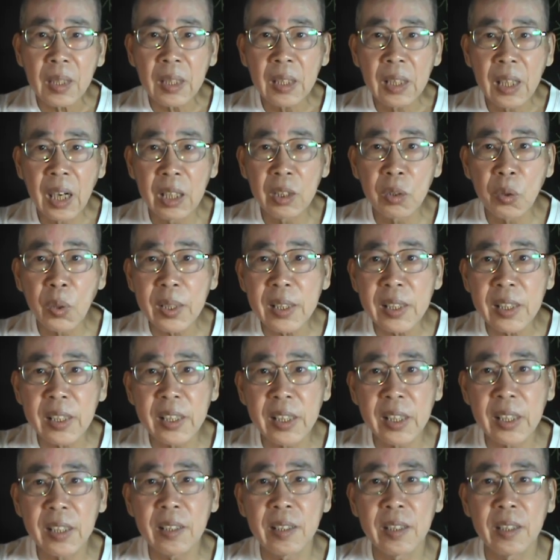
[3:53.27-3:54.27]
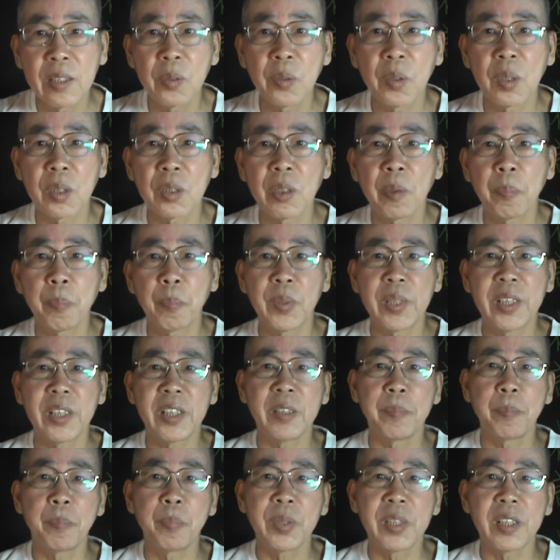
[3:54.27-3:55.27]
很多事情你如果说不
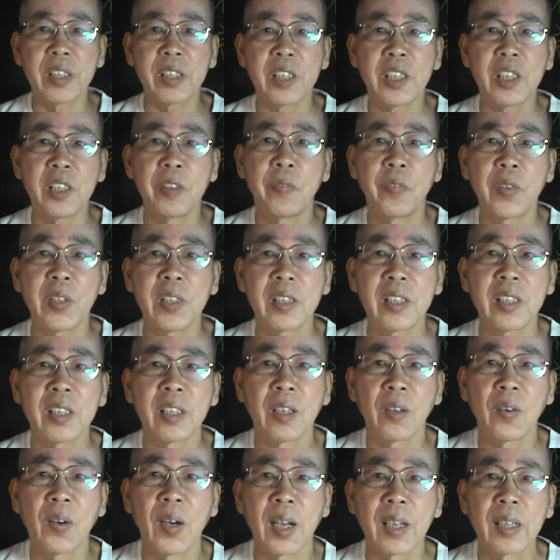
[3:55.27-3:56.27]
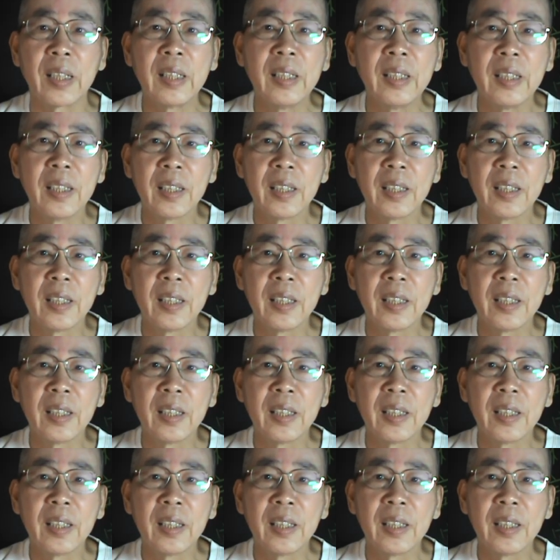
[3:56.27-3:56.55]
不仔细分析的话，